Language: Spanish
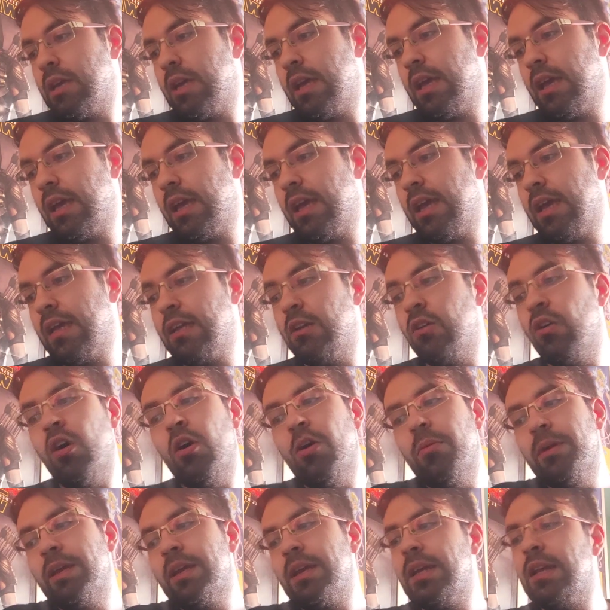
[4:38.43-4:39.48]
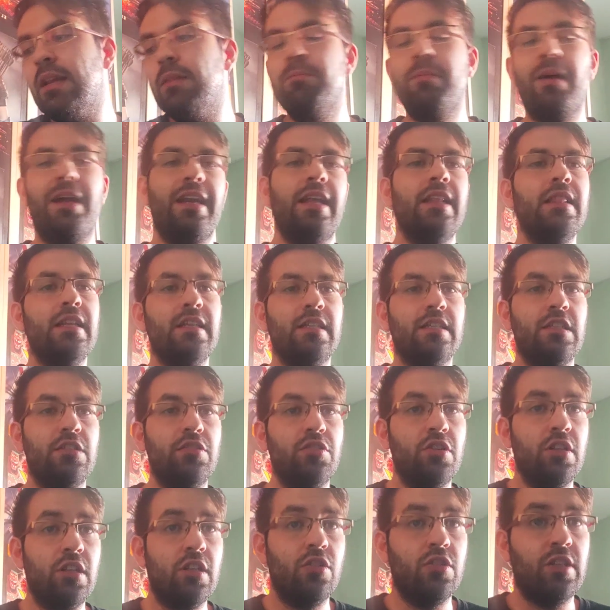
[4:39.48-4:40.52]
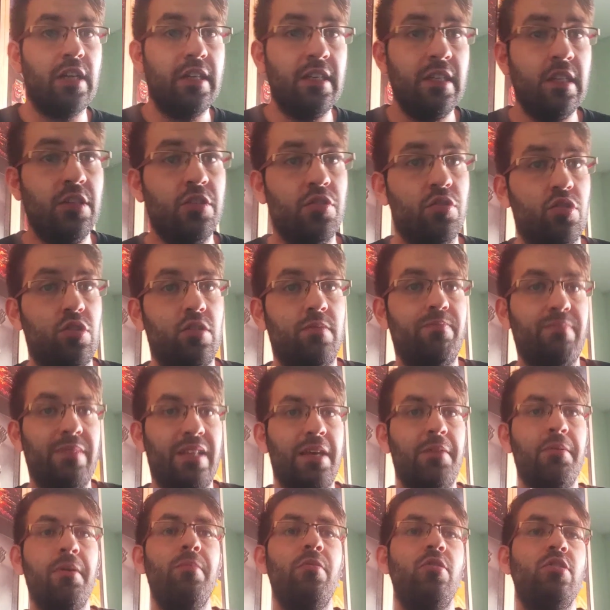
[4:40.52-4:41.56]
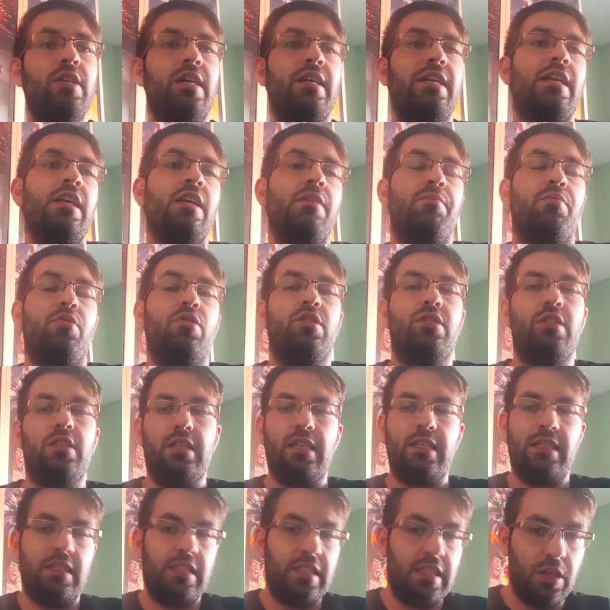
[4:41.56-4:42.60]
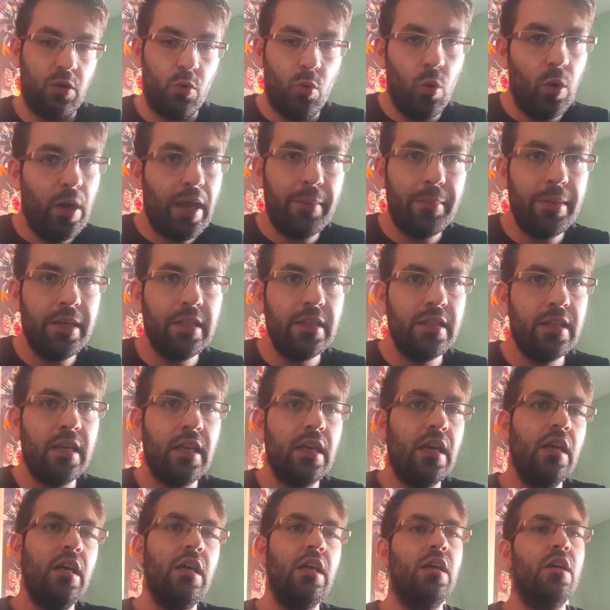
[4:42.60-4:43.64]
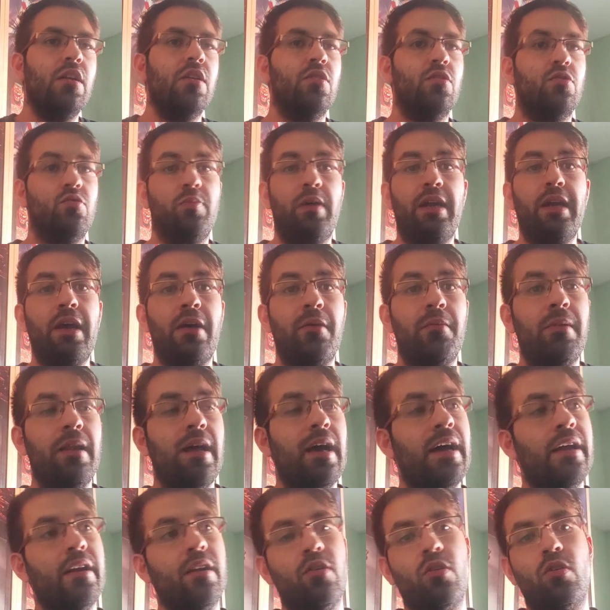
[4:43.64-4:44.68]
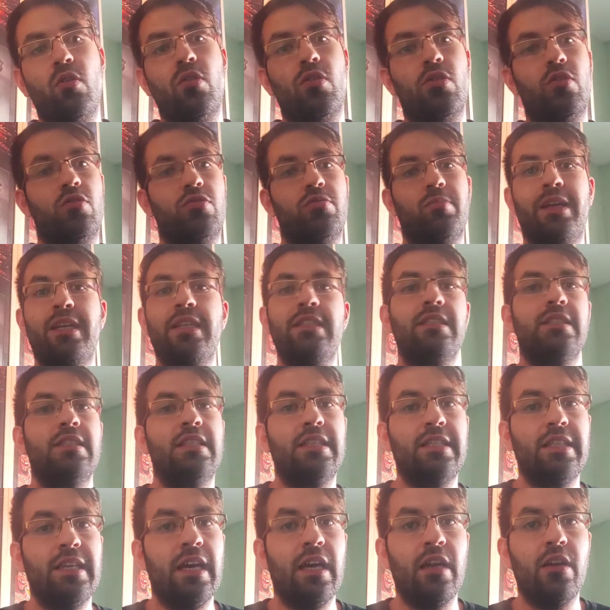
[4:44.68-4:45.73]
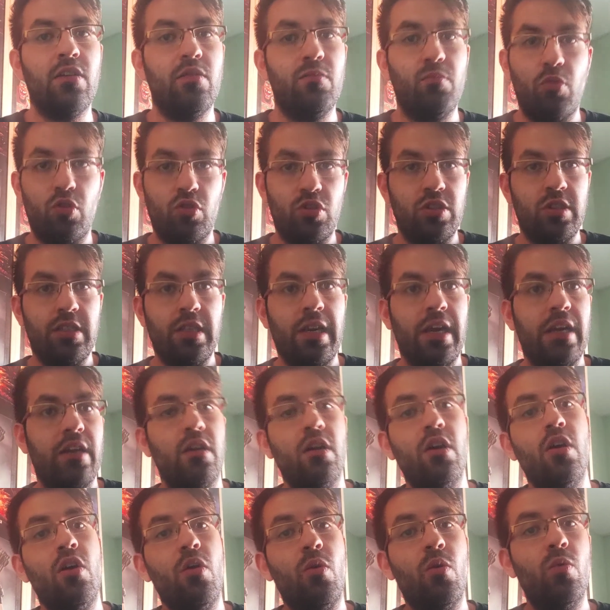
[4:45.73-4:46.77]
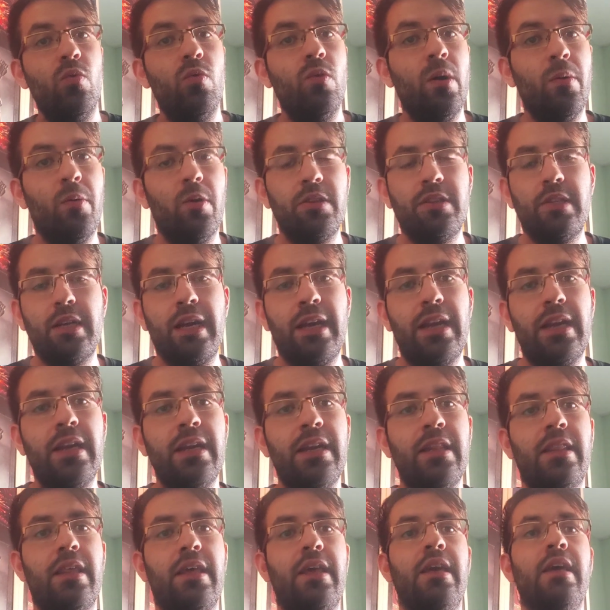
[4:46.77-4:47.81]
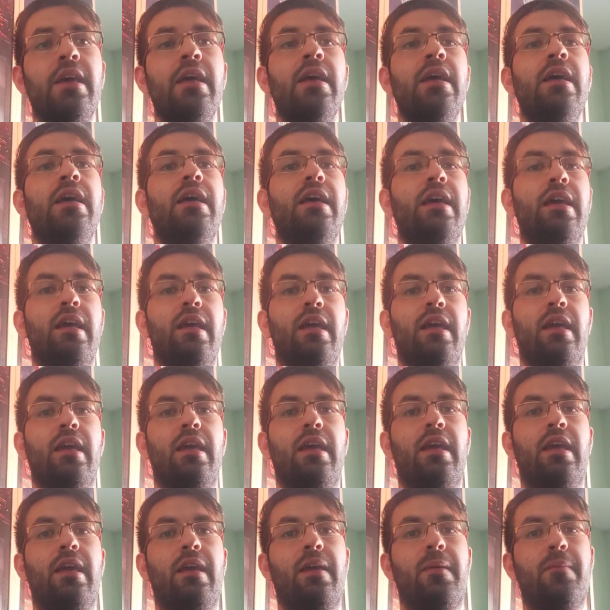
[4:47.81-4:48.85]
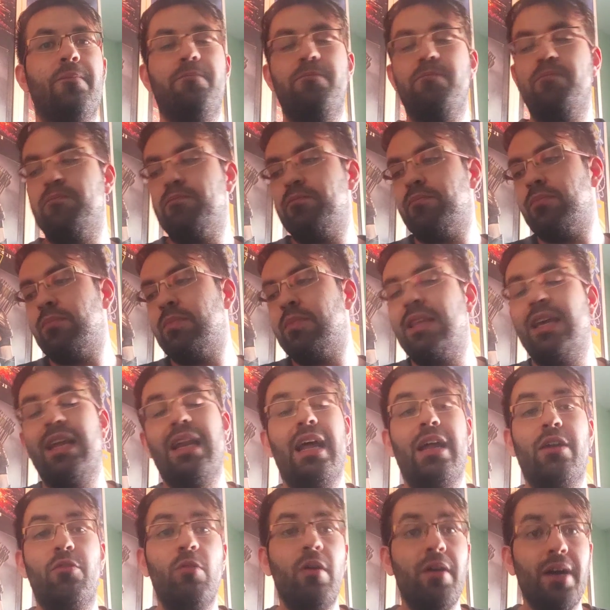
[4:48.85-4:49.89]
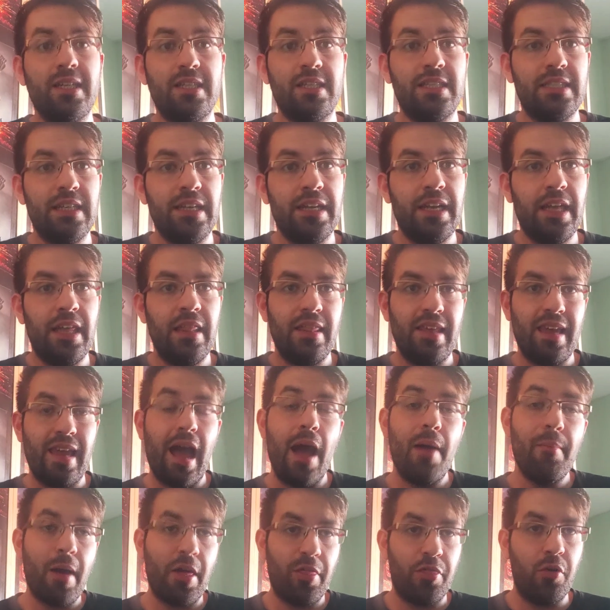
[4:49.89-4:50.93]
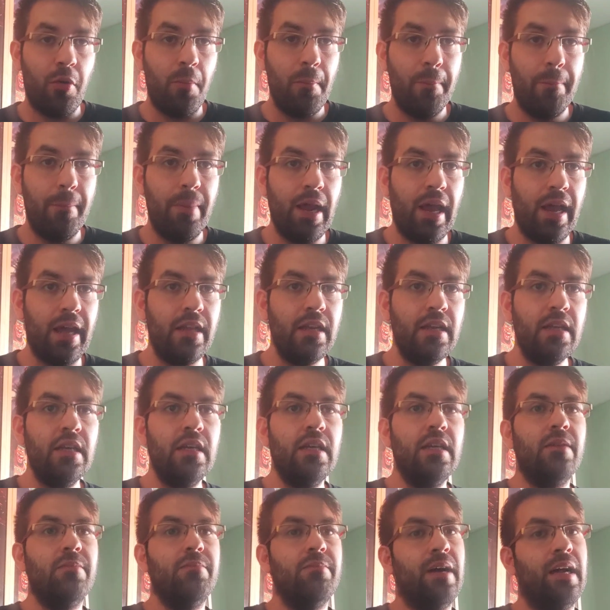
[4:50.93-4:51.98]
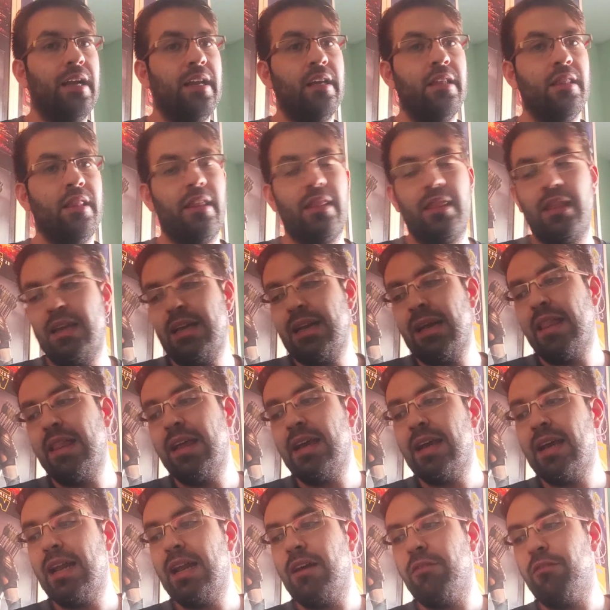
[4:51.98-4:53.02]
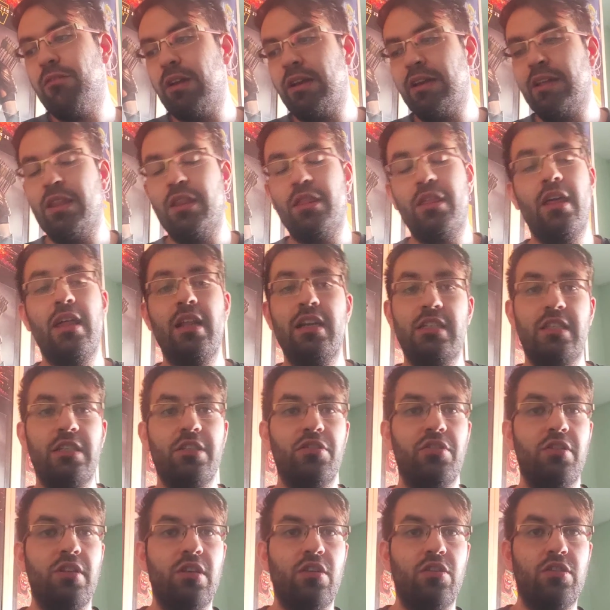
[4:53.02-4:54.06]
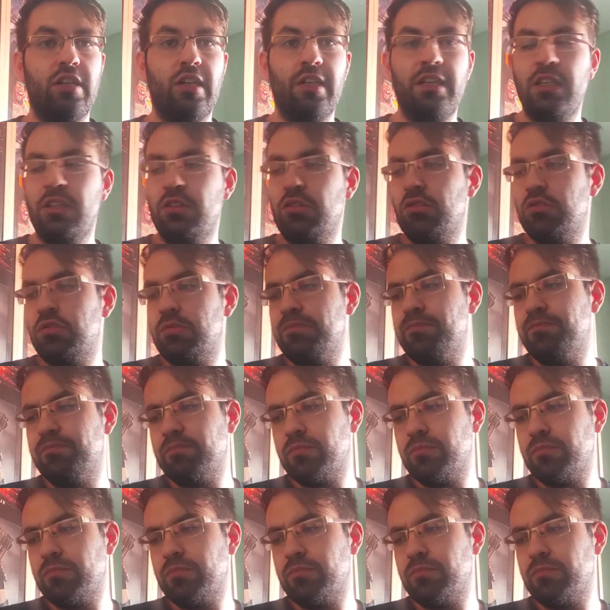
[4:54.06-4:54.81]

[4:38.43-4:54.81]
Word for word: Eh, y luego viene el panel del Señor de los Anillos. ¿Qué vemos aquí? Pues seguramente nos van a hablar o nos van a enseñar, mostrar un nuevo tráiler de, eh, de la nueva serie de Amazon Prime, ¿vale? Dedicada a la franquicia del Señor de los Anillos.